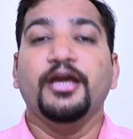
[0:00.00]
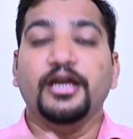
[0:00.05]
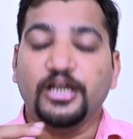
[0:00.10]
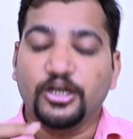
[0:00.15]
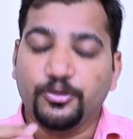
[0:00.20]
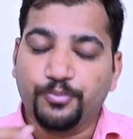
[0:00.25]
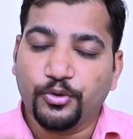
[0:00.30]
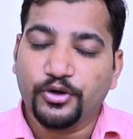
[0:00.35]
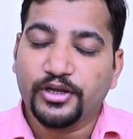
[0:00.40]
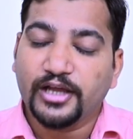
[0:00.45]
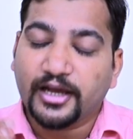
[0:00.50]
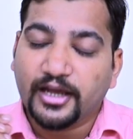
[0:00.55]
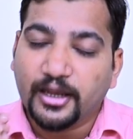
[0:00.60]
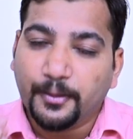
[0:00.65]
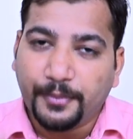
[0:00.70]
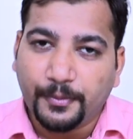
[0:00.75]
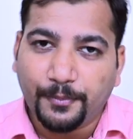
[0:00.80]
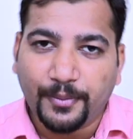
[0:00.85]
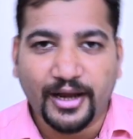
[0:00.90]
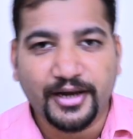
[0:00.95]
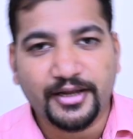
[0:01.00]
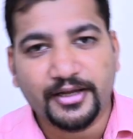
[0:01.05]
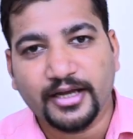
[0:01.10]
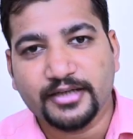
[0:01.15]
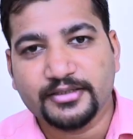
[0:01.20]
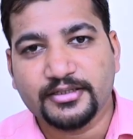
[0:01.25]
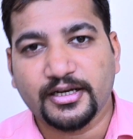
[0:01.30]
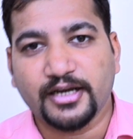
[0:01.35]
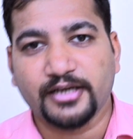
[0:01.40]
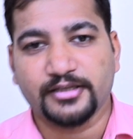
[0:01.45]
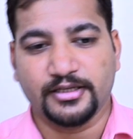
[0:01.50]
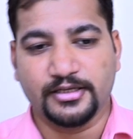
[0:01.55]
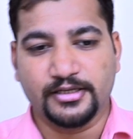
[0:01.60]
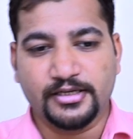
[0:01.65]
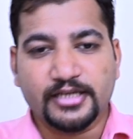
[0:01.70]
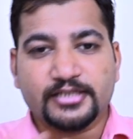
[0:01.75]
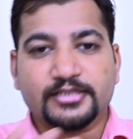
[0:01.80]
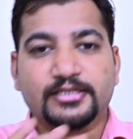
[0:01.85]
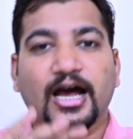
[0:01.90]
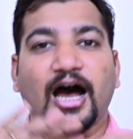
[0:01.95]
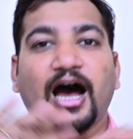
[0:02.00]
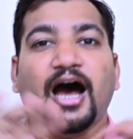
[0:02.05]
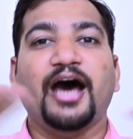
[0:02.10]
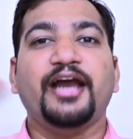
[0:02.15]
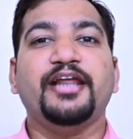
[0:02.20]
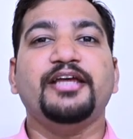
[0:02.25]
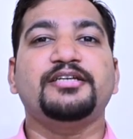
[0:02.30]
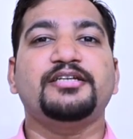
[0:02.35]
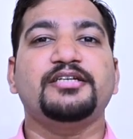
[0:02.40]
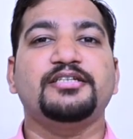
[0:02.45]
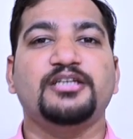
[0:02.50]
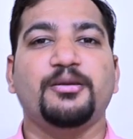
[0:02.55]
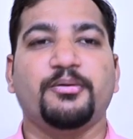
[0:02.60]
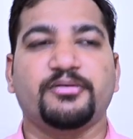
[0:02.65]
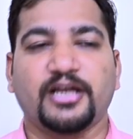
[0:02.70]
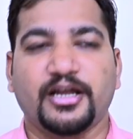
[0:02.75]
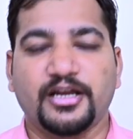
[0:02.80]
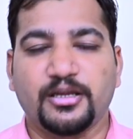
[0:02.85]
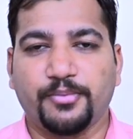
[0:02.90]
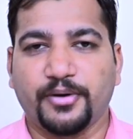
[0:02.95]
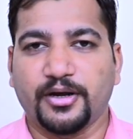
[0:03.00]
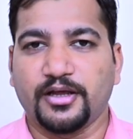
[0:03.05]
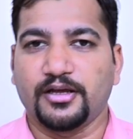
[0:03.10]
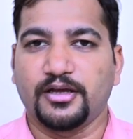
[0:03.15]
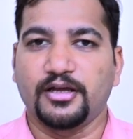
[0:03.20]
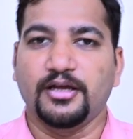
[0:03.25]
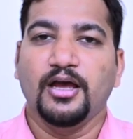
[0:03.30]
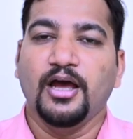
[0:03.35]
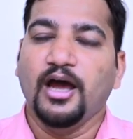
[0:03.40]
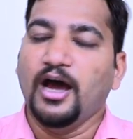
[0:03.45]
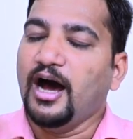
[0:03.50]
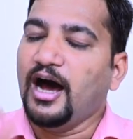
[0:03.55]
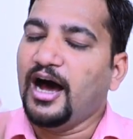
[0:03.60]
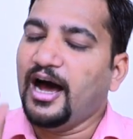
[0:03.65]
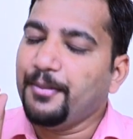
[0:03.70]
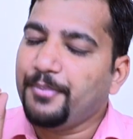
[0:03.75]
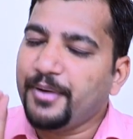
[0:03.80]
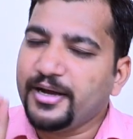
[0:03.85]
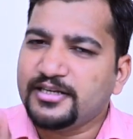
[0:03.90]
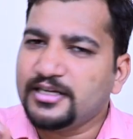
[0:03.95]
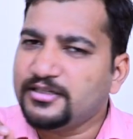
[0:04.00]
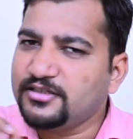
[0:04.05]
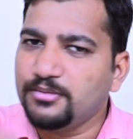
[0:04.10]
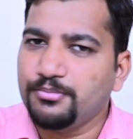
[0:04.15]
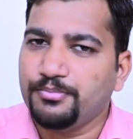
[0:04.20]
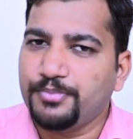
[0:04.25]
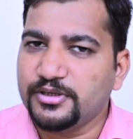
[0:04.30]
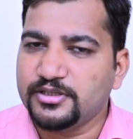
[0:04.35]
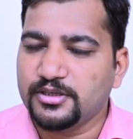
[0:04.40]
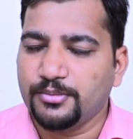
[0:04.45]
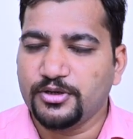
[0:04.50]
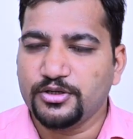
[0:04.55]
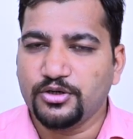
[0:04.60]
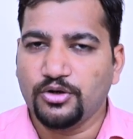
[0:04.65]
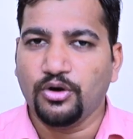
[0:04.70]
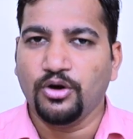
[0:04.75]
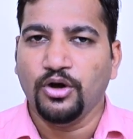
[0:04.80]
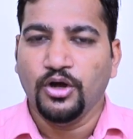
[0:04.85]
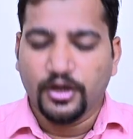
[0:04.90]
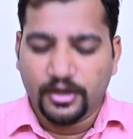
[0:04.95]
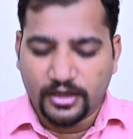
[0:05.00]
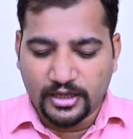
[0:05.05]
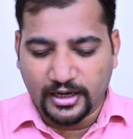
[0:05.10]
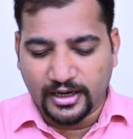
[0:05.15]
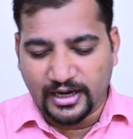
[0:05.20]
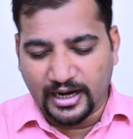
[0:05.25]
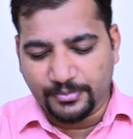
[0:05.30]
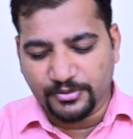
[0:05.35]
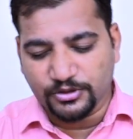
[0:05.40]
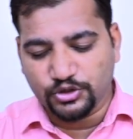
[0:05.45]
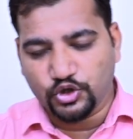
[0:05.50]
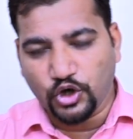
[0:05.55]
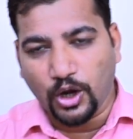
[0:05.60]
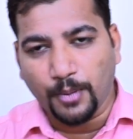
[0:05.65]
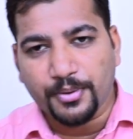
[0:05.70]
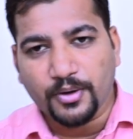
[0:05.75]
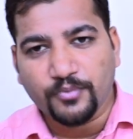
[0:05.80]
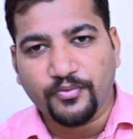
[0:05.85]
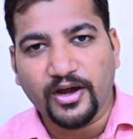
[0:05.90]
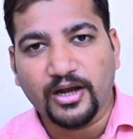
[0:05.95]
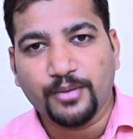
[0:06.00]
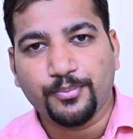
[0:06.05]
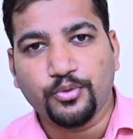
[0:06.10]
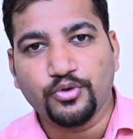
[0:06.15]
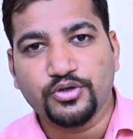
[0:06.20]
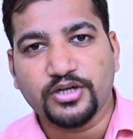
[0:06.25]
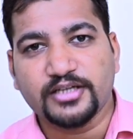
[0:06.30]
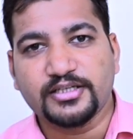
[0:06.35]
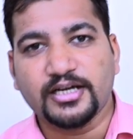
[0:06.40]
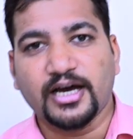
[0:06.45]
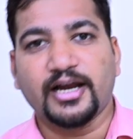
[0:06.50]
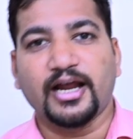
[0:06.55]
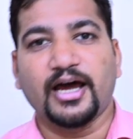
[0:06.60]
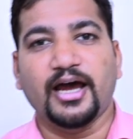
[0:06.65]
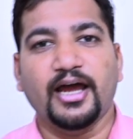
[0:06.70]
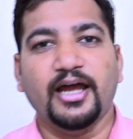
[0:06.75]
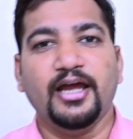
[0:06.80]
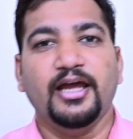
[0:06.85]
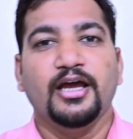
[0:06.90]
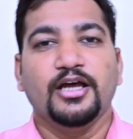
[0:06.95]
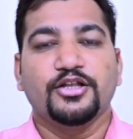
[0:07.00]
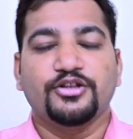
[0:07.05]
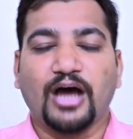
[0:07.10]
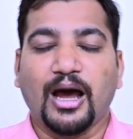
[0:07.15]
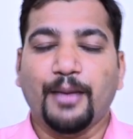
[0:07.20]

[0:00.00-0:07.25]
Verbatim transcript: इनपुट या गिफ्ट प्लानिंग कैसे करते हैं ये सारी चीज़ें बतानी पड़ेंगी आप ऐसे सिंपल समझ लो कि अगर आपसे जॉब प्रोफाइल पूछा जा रहा है तो